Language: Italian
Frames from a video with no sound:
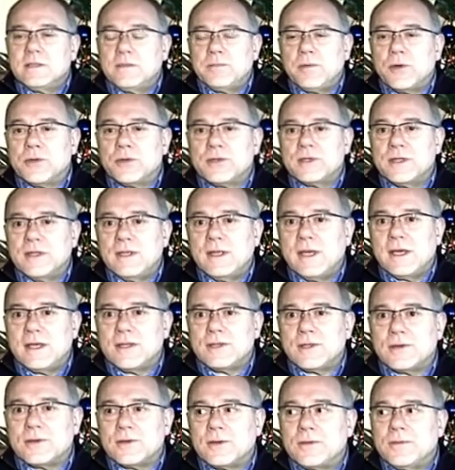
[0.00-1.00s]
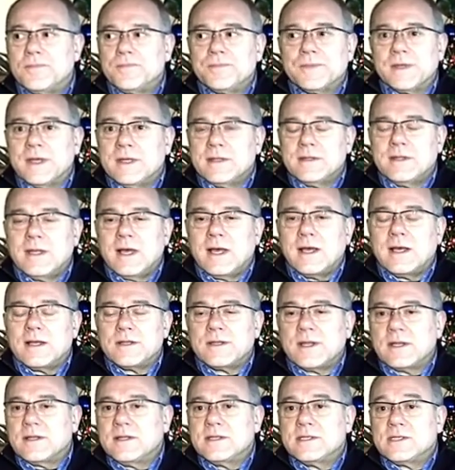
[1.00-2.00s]
ti porti dietro da
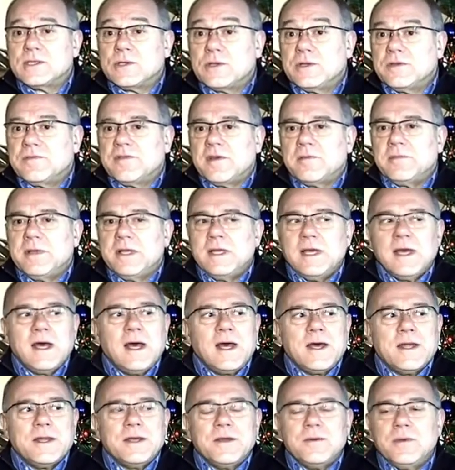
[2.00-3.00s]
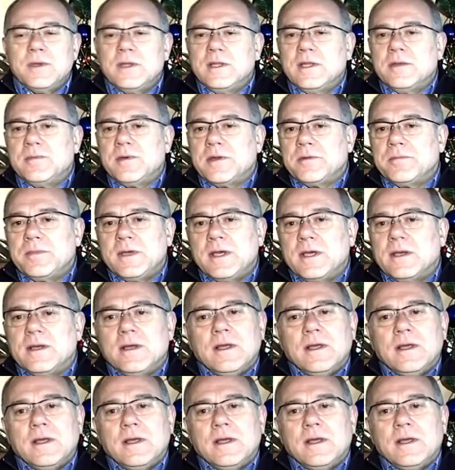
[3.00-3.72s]
tradizioni familiari, quindi per me